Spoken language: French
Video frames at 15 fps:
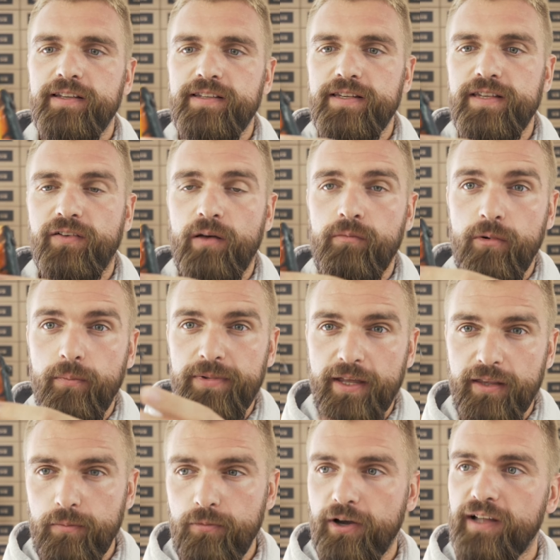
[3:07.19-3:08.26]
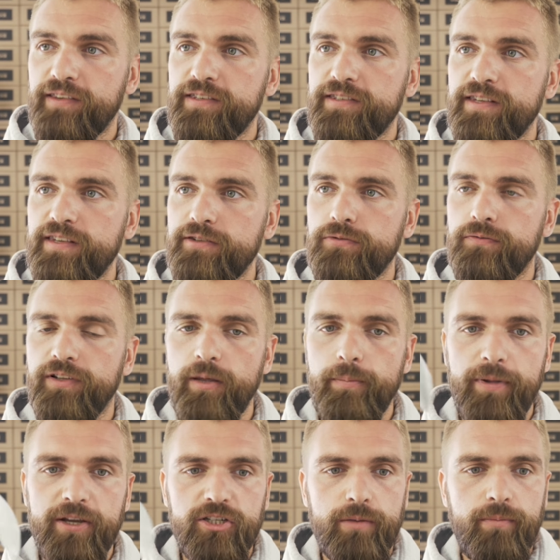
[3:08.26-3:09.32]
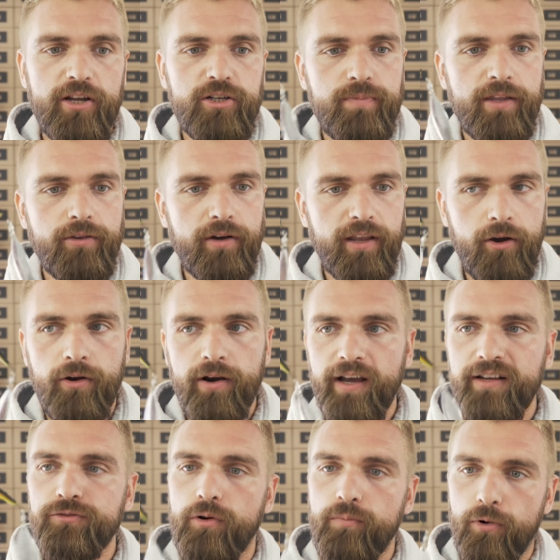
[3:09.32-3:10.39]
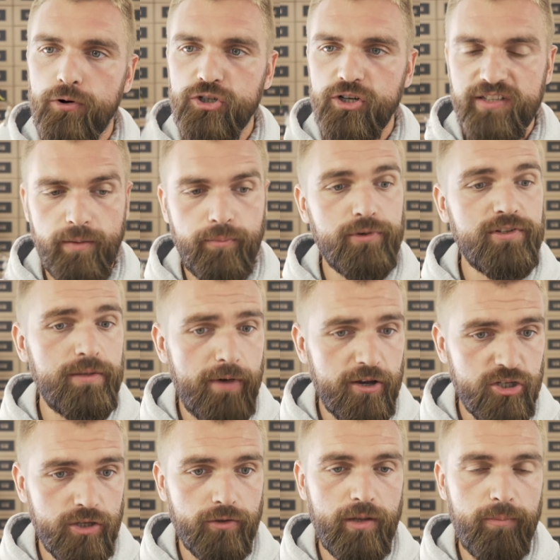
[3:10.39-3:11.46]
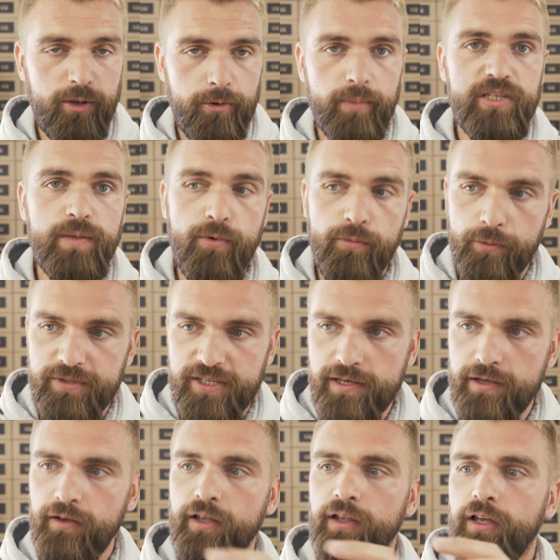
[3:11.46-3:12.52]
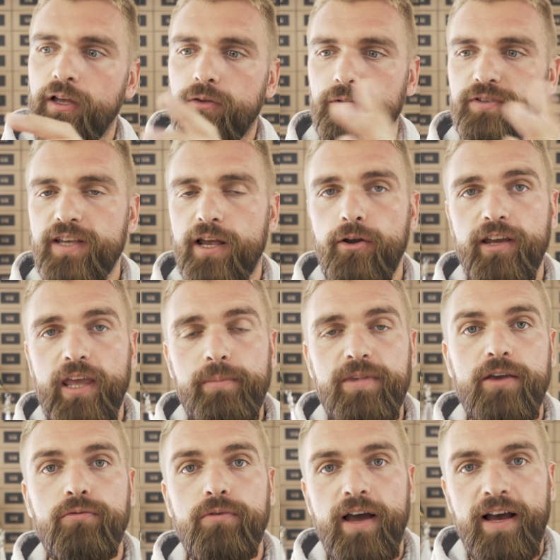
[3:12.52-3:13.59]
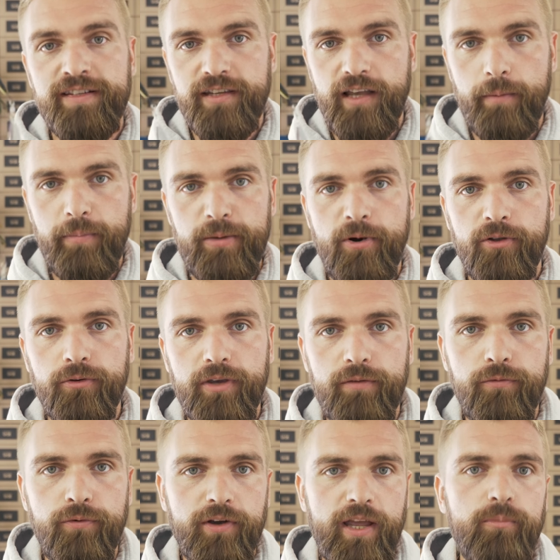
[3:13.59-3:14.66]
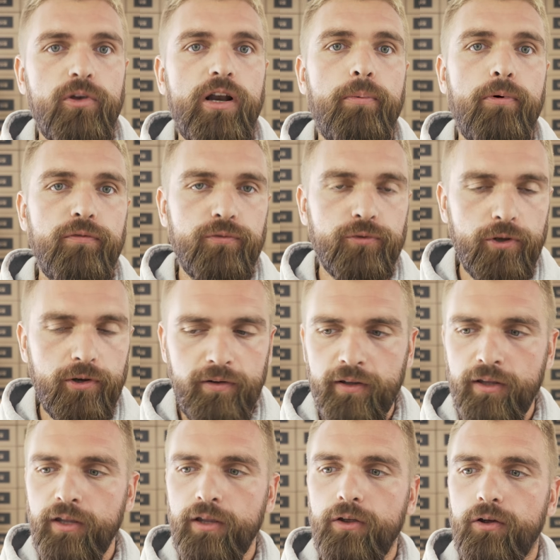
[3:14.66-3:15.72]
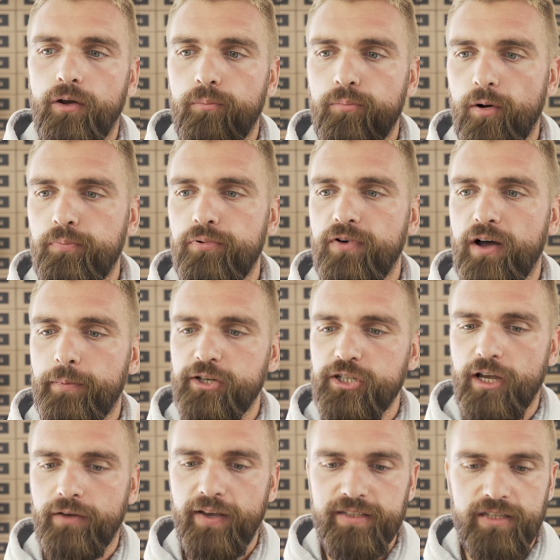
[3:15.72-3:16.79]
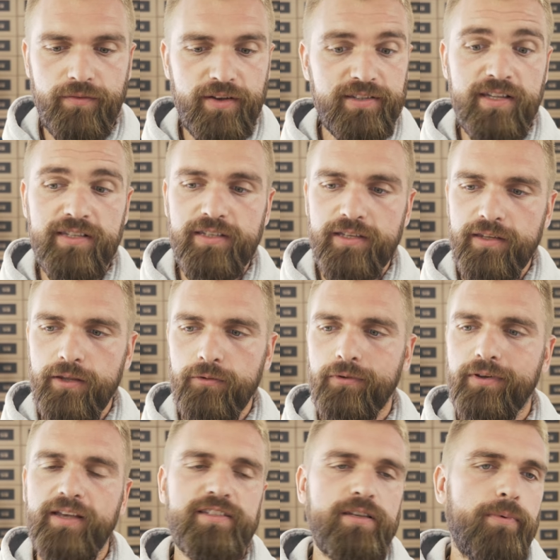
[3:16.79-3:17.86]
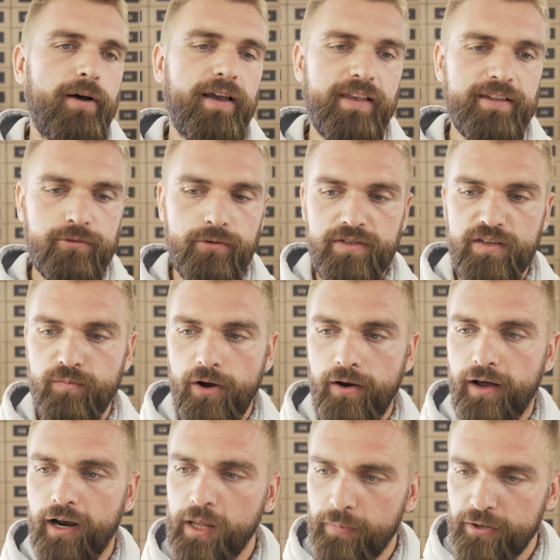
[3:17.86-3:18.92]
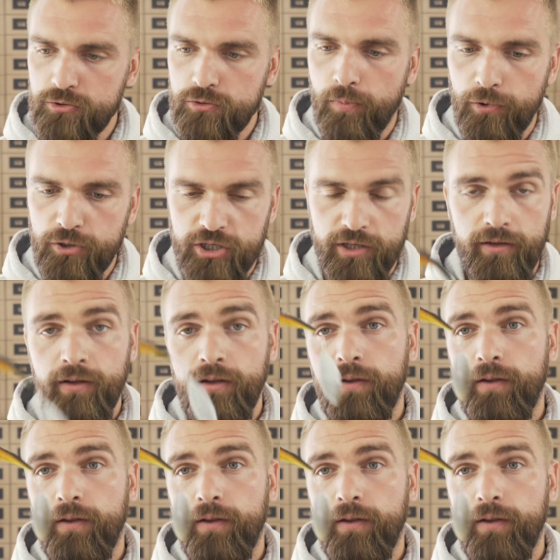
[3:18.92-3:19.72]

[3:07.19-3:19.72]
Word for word: Ça s'est vraiment bien démocratisé. C'est souvent des pêches qui marchent bien dans les grands lacs, sur le brochet. Ça peut aussi marcher dans des milieux un petit peu plus petits. Donc c'est un leurre quand même qui coule assez rapidement, donc il vous faut quand même de la profondeur euh, pour pouvoir pêcher avec. Ça va se destiner donc quasi pareil exclusivement à la pêche du brochet.